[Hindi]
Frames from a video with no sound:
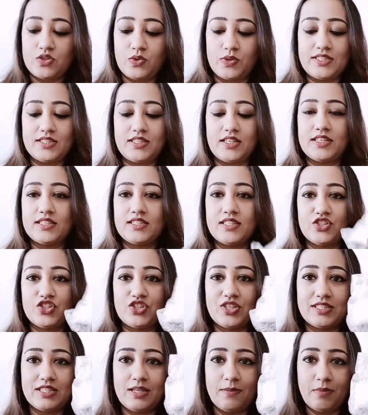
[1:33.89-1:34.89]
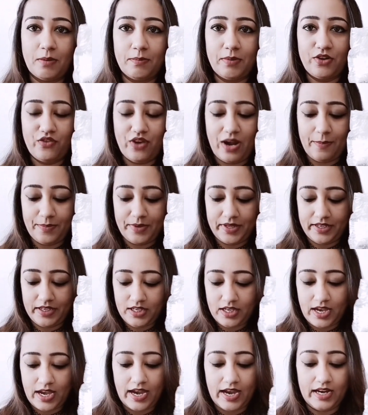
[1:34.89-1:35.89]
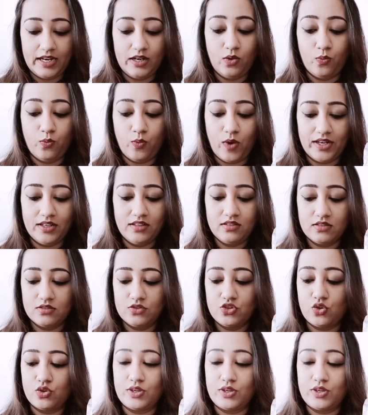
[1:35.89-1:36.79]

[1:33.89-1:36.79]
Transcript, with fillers: सो so, इस तरह से अच्छे से बबल रैप्ड है एंड वन